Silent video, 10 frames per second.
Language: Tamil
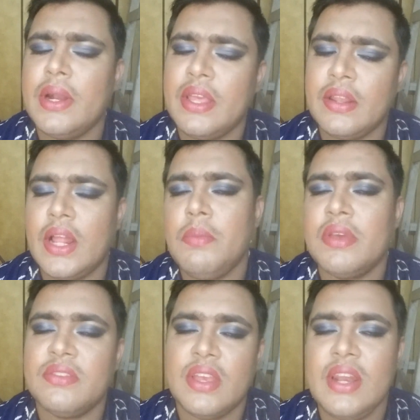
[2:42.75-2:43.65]
பட் இருந்தாலும்
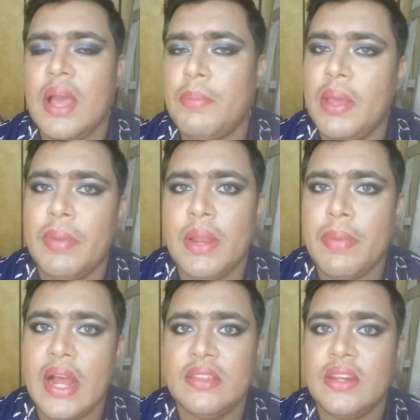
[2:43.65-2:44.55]
நீங்கள் ஸ்கின்னில் அப்ளை பண்ணி
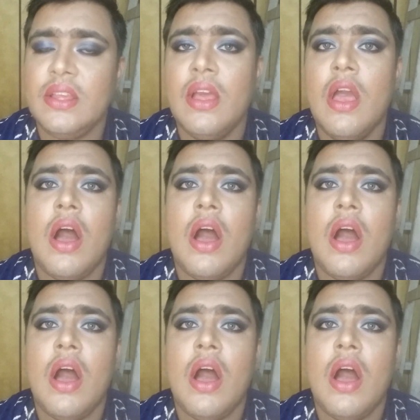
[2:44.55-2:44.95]
பார்த்துட்டு